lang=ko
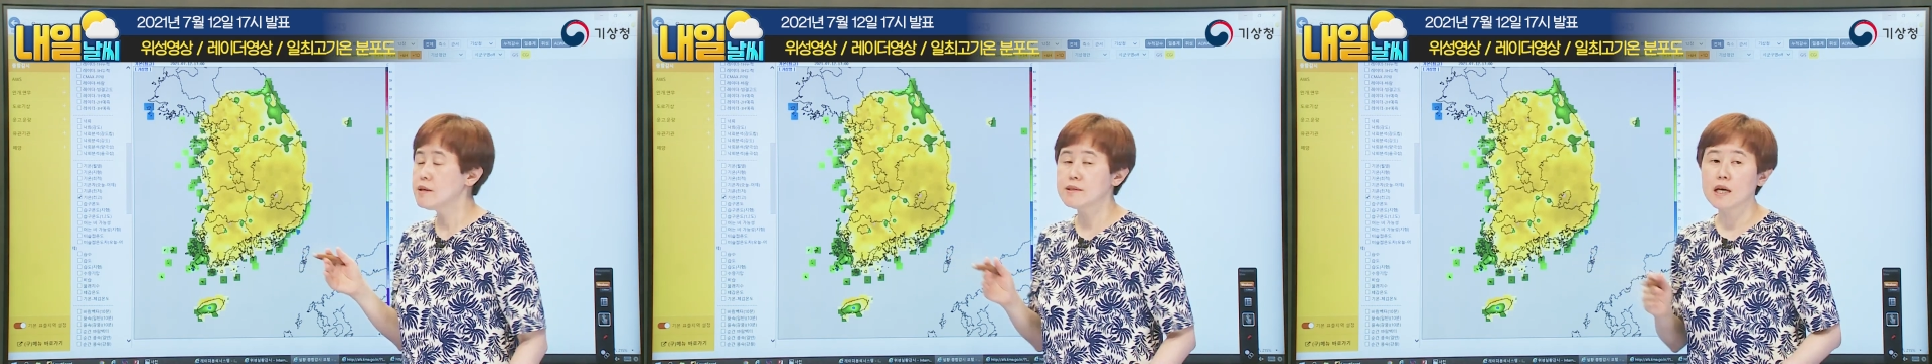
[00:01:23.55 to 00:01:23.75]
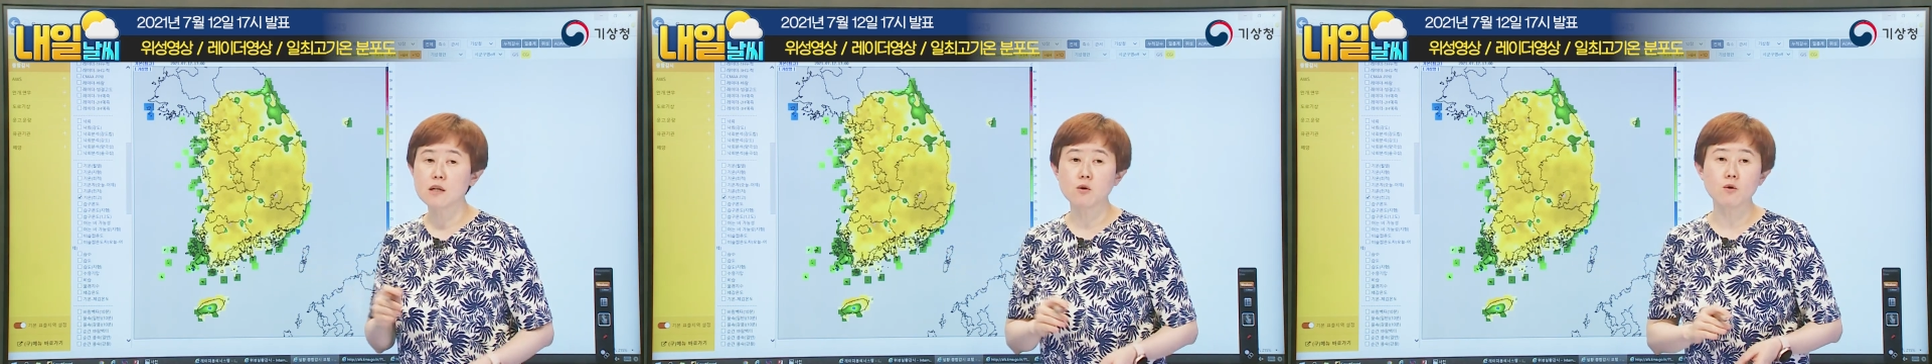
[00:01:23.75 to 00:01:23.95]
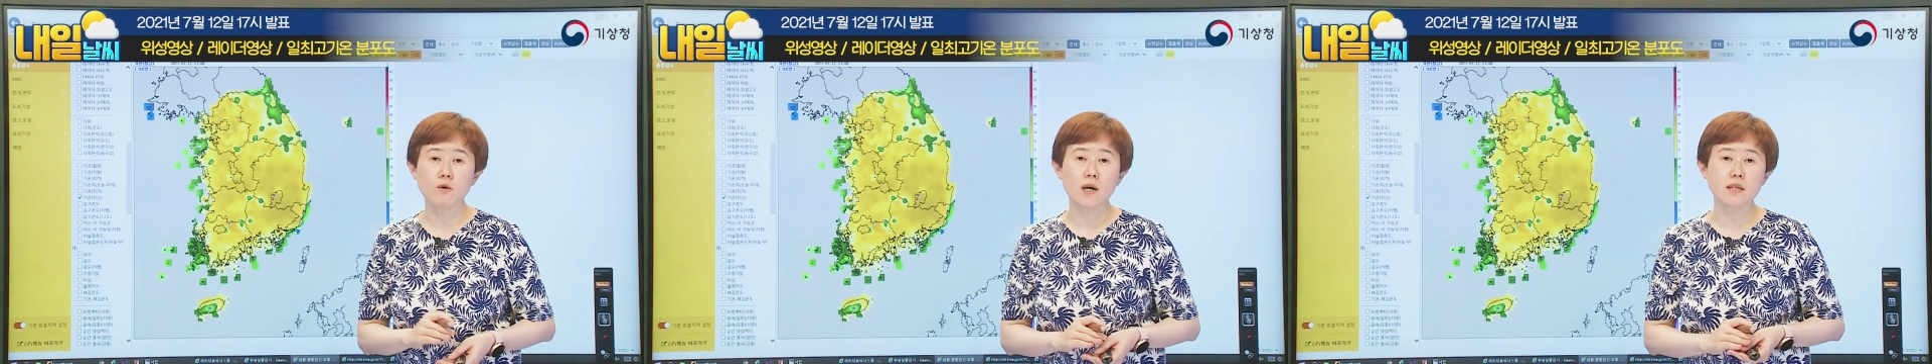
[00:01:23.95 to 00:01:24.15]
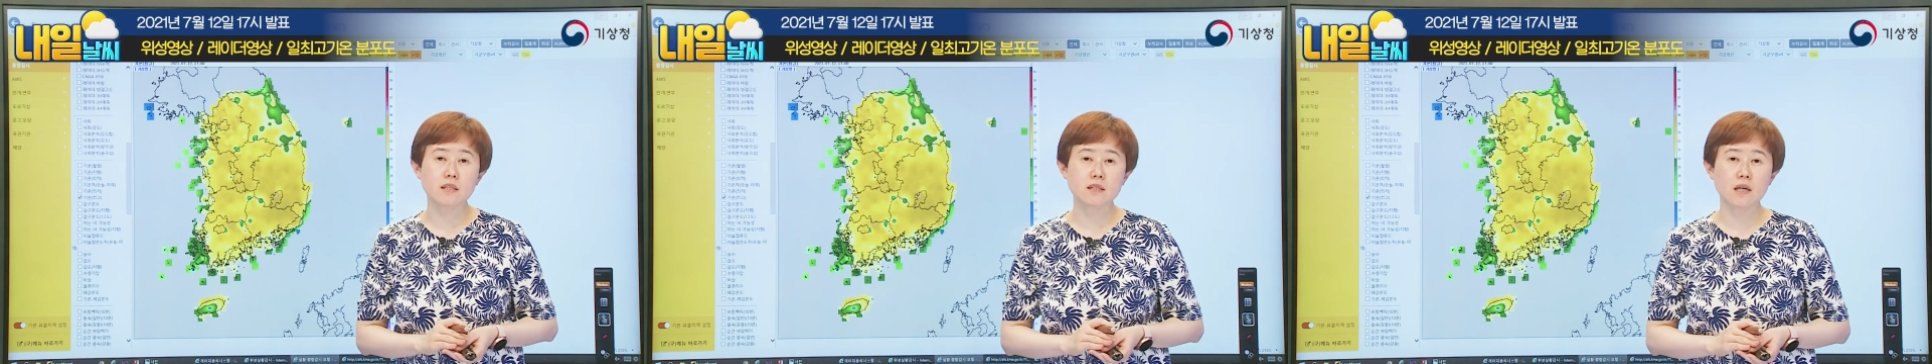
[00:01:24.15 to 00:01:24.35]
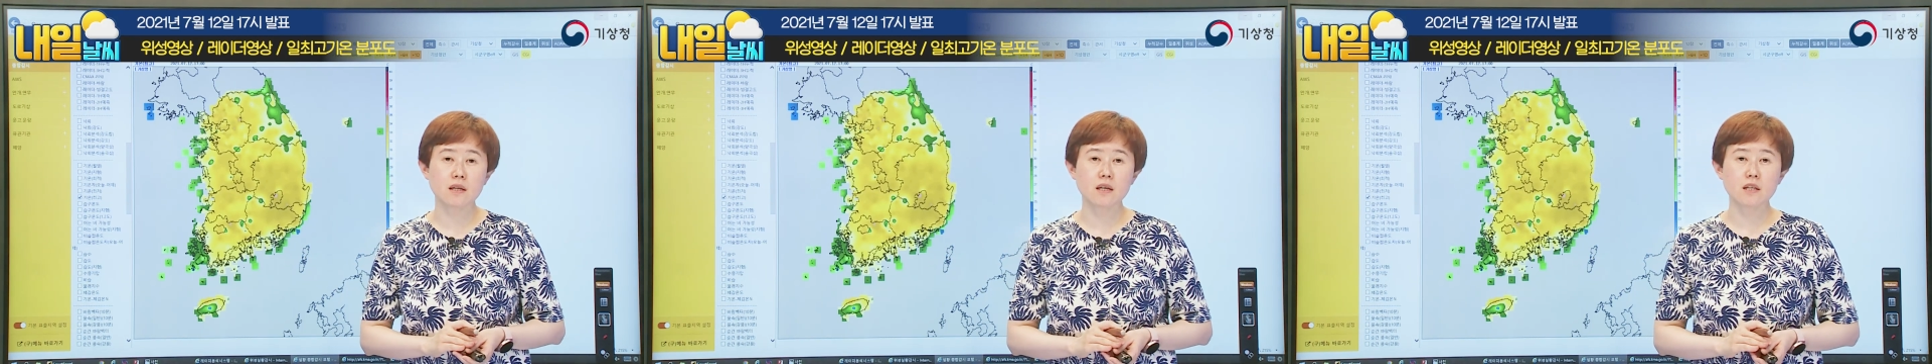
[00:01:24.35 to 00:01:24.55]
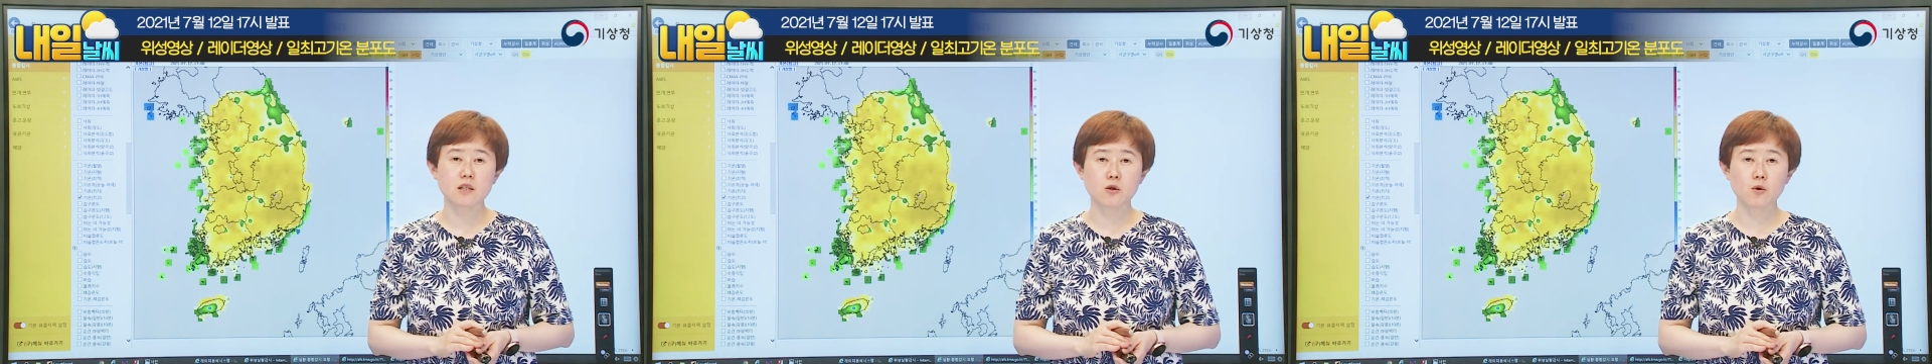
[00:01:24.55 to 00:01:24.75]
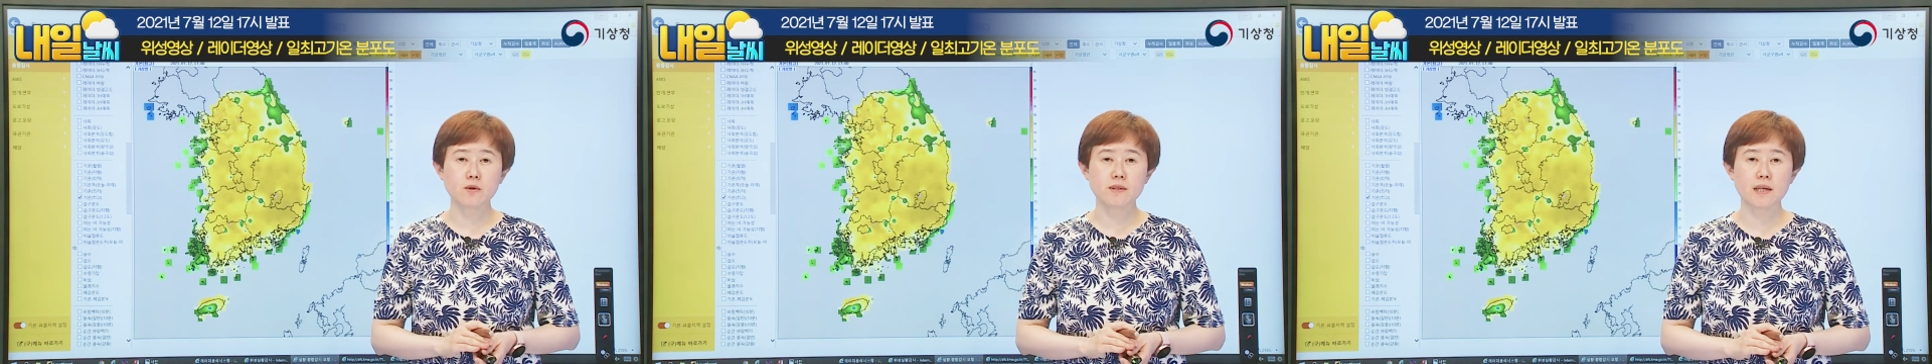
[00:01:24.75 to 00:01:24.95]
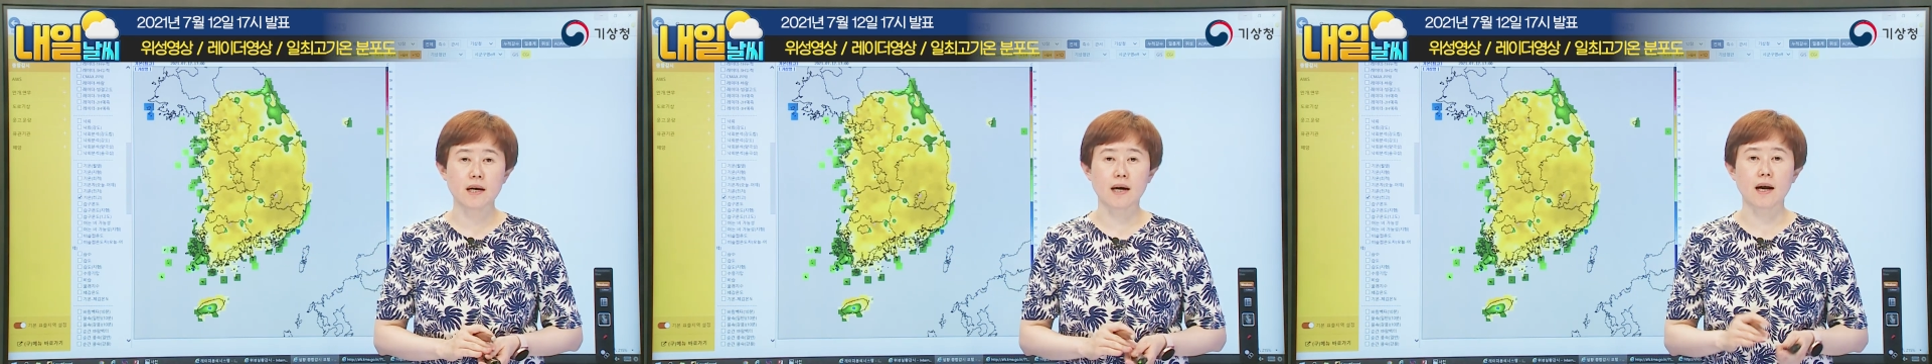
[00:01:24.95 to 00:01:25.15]
상공과 지상의
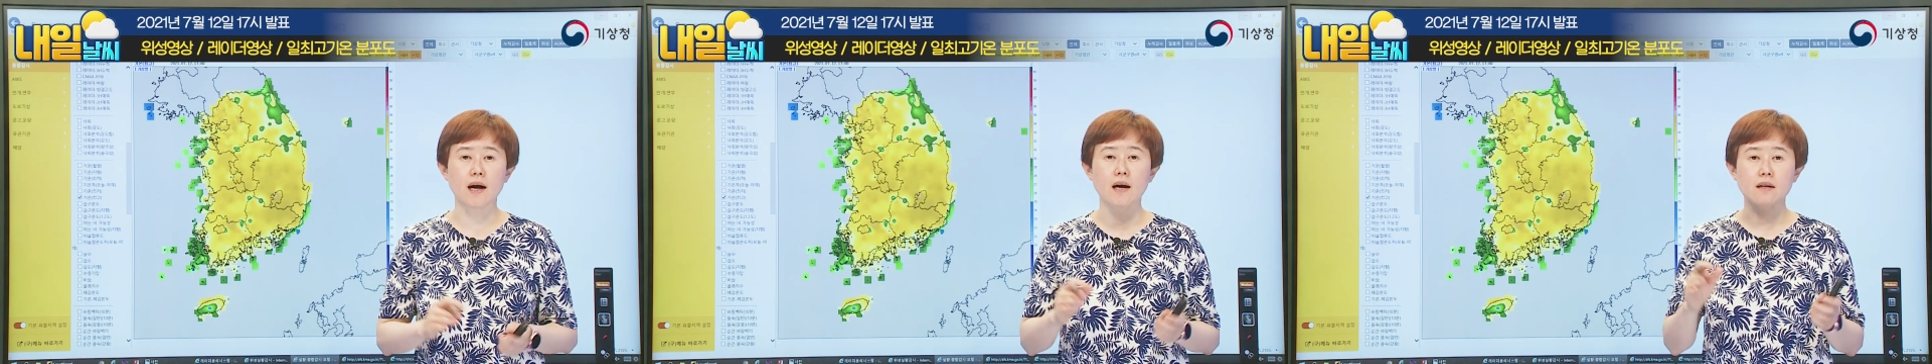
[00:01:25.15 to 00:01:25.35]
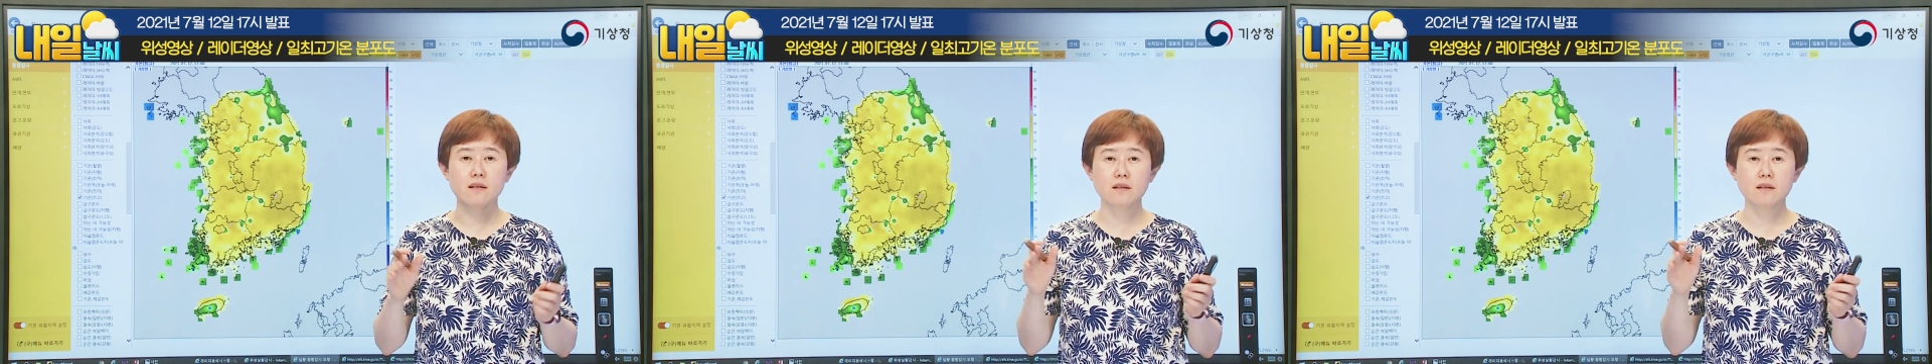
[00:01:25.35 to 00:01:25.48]
기온차가